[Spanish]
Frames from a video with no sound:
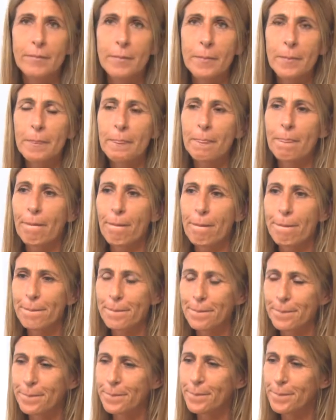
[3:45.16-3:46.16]
a toda la
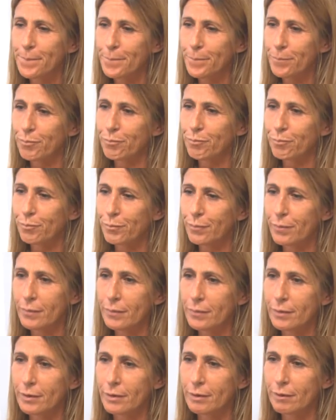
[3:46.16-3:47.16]
ciudad a la participación
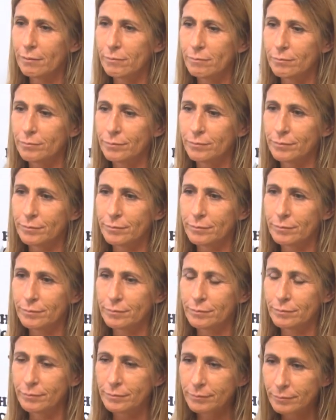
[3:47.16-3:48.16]
de la diserción y
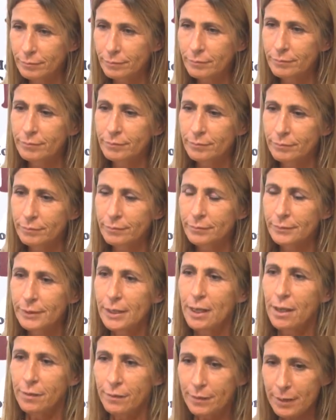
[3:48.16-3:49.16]
exposición de esta noche.
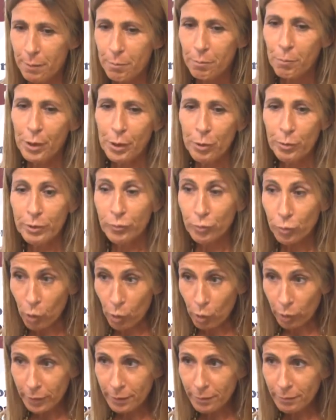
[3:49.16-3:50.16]
Sí, bueno, es
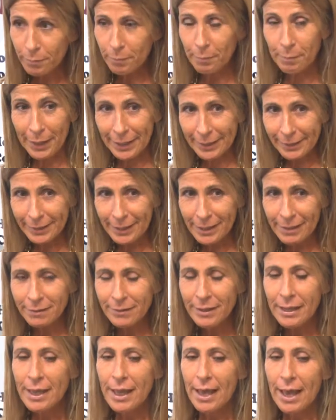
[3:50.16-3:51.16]
hoy, martes,
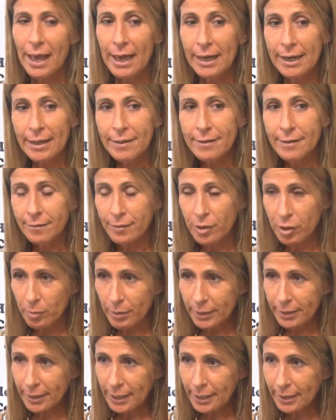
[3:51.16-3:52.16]
a las
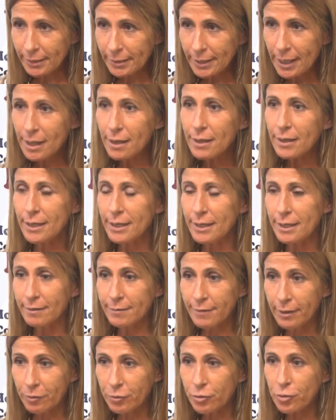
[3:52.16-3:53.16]
19.30 en el
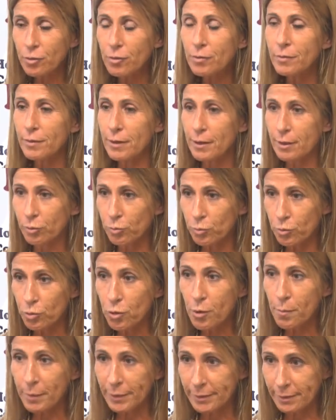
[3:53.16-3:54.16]
Centro de Estudios
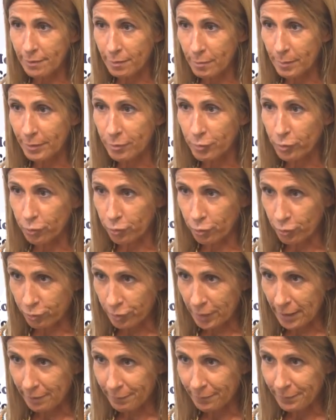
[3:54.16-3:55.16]
de Participación
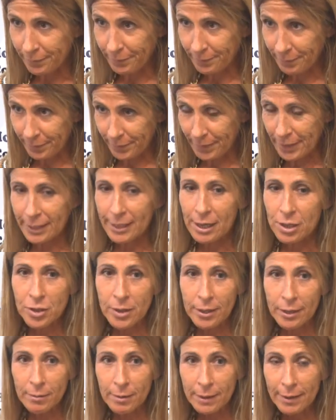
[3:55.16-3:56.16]
Social. Sí,
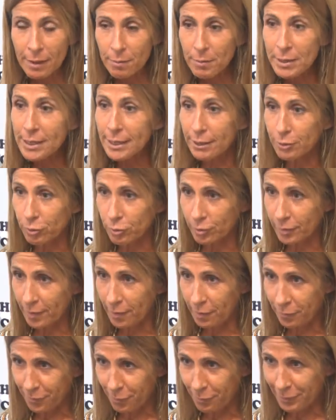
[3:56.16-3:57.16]
calle Rivadavia, 14
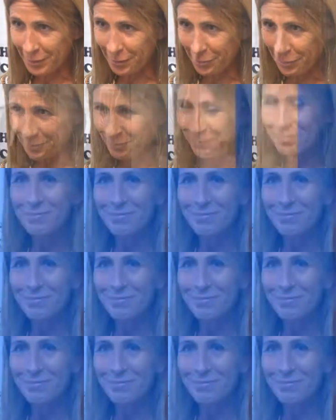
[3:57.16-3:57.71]
de febrero.